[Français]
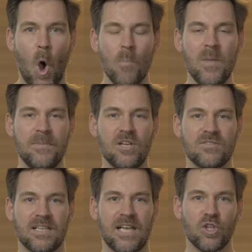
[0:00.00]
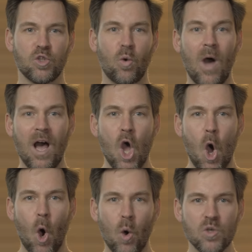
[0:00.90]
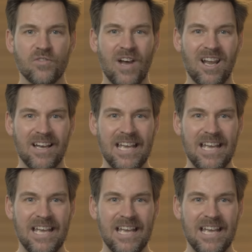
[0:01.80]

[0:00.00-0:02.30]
En mai 1943, Rose Valland